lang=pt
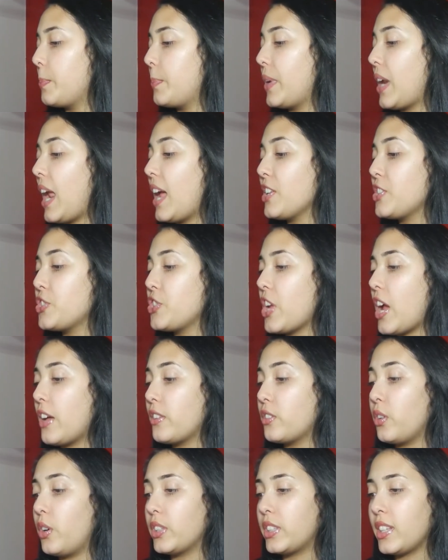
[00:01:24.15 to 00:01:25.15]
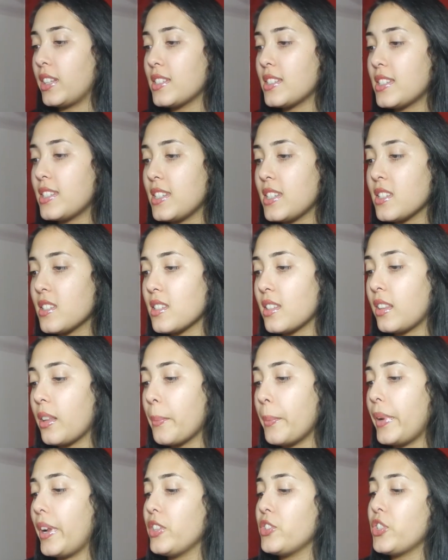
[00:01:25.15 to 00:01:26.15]
prateado, ó, tem cinza e
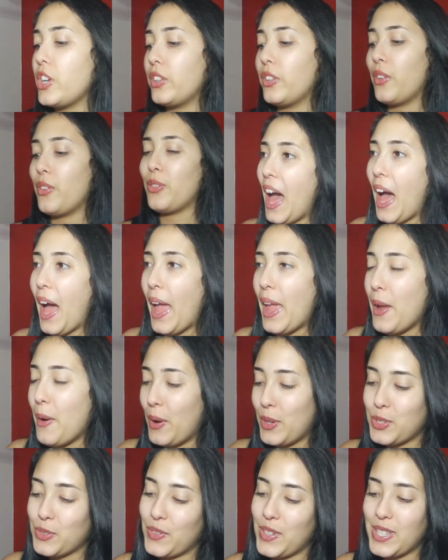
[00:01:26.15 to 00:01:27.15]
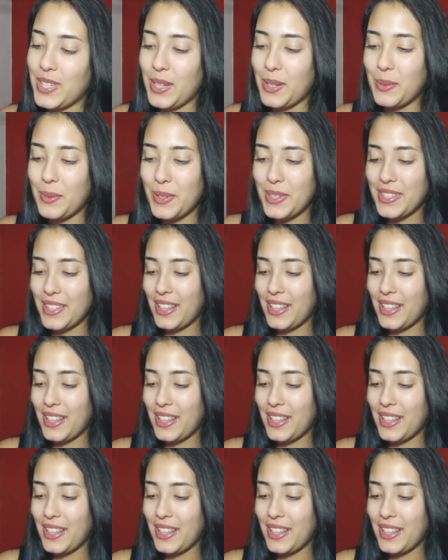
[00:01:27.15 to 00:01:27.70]
tem prateado. Eu acho que vai sair coisa